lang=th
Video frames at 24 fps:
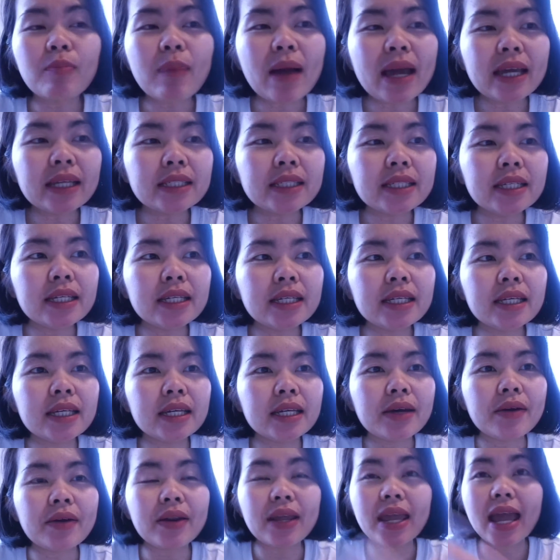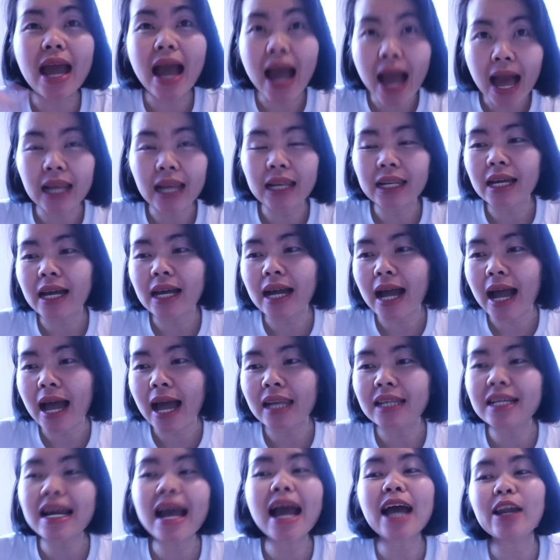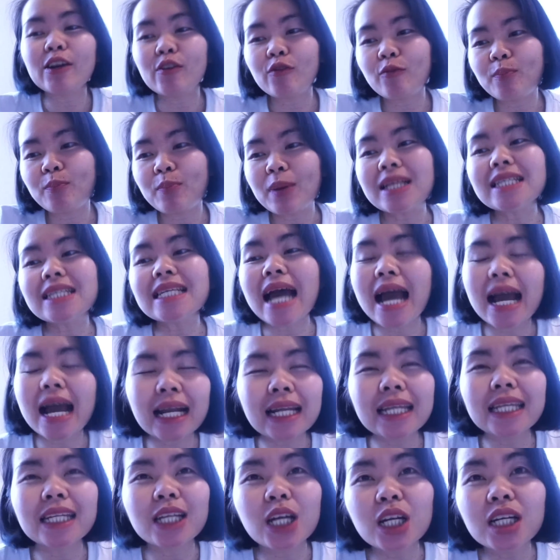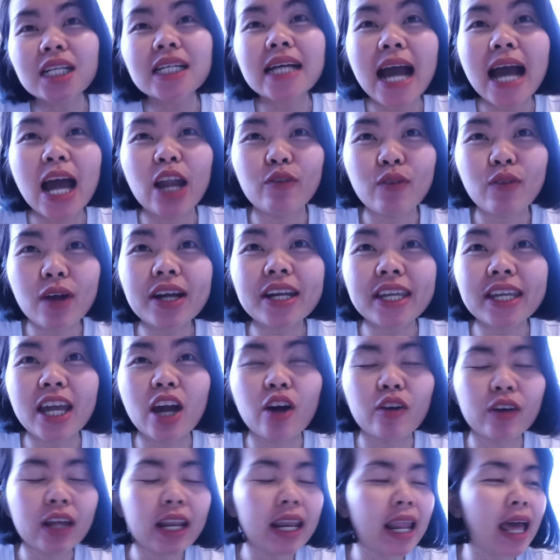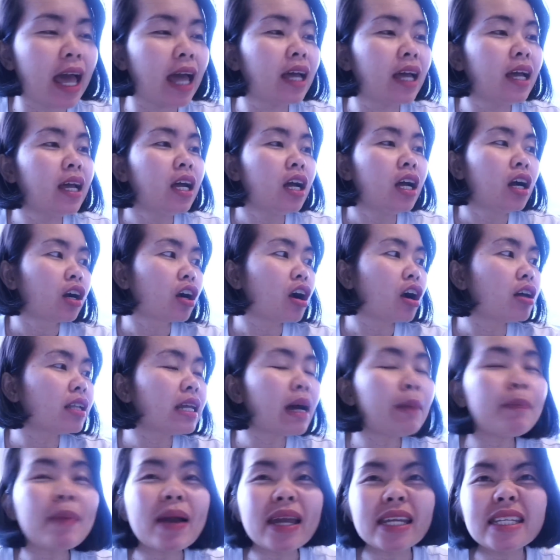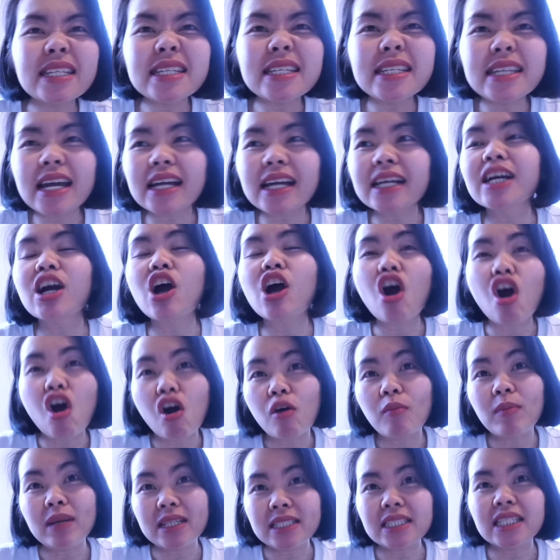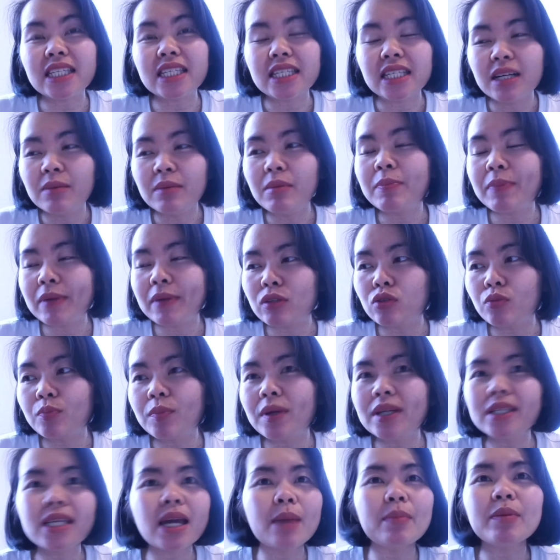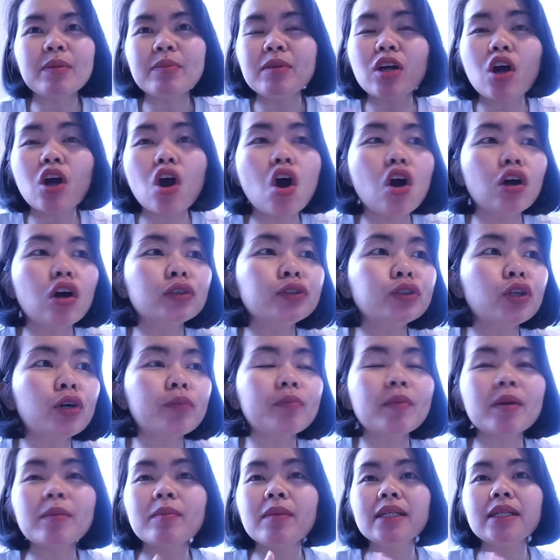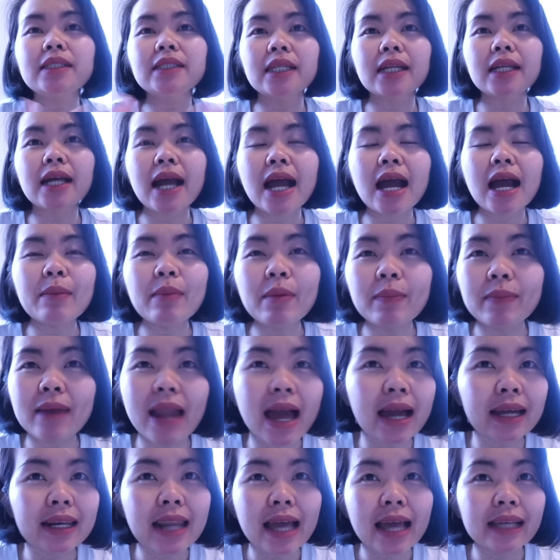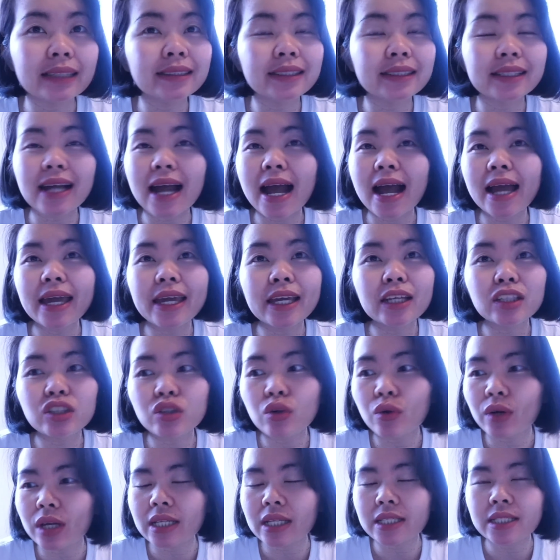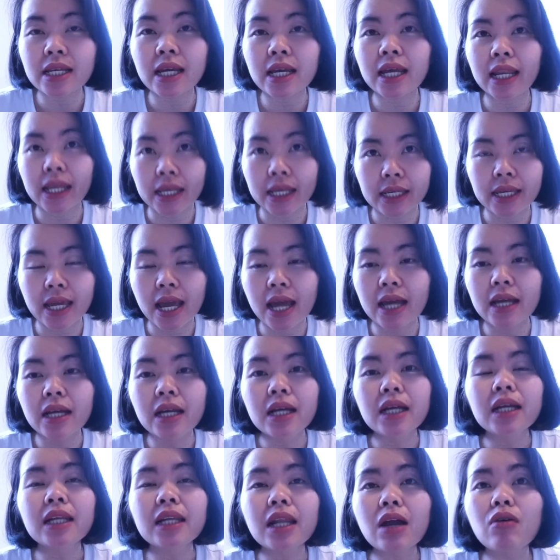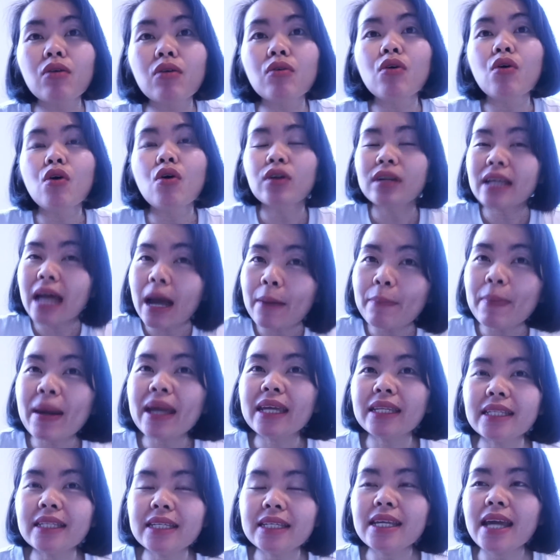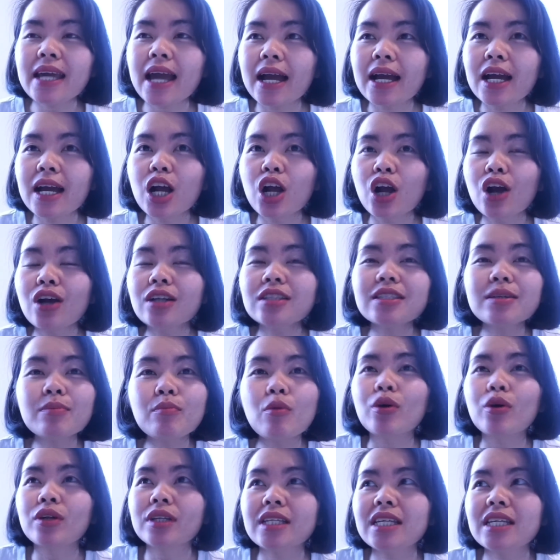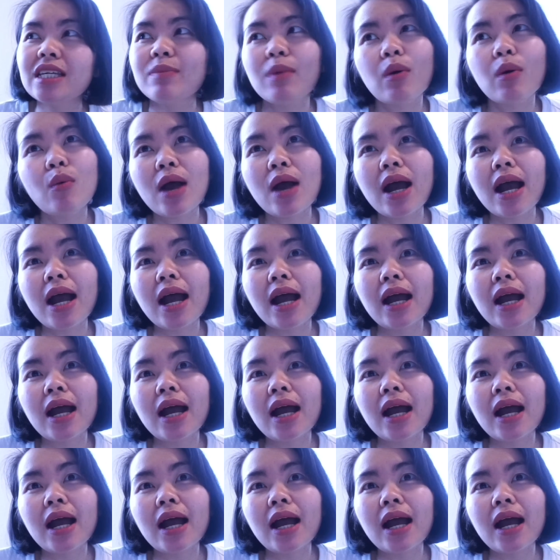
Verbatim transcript: ไปที่เรียลนะคะ หรืออ่านภาษาอังกฤษก็คืออ่านว่าเรียวนั่นแหละก็ถ้าไปที่เนี่ยคือของมันจะเยอะมันเป็นซูเปอร์ใหญ่มันมีของสดมันมีสินค้า แบบหลากหลายสินค้าเอชงเอเชียอะไรอย่างเงี้ยเราถ้าไปที่เนี่ยก็จะหมดทีแบบว่า